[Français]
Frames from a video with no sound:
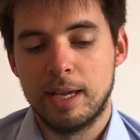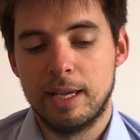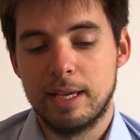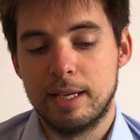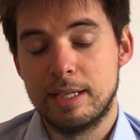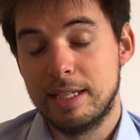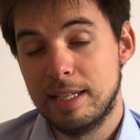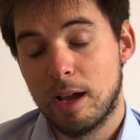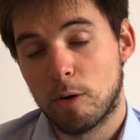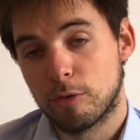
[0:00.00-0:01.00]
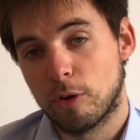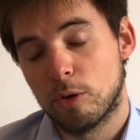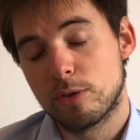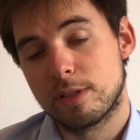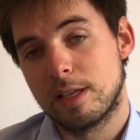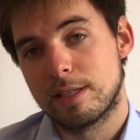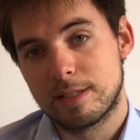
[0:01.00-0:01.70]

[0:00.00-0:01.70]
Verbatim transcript: et il y a en France